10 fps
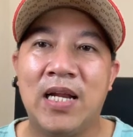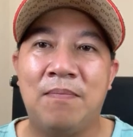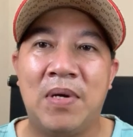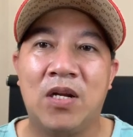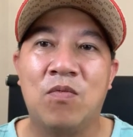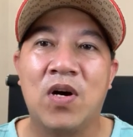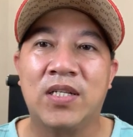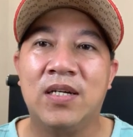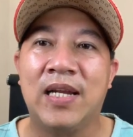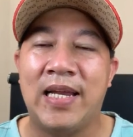là mình cũng có cái
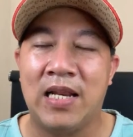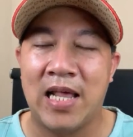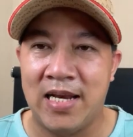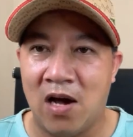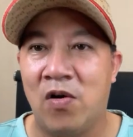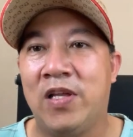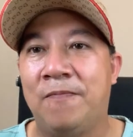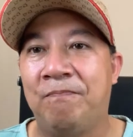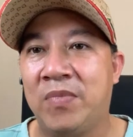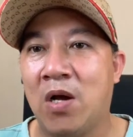sự lầy lội
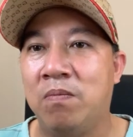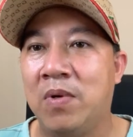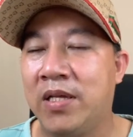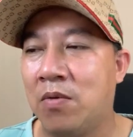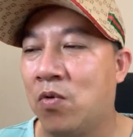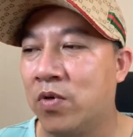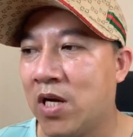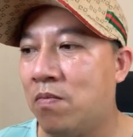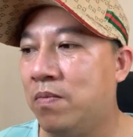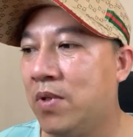trong cuộc
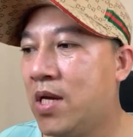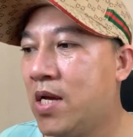sống.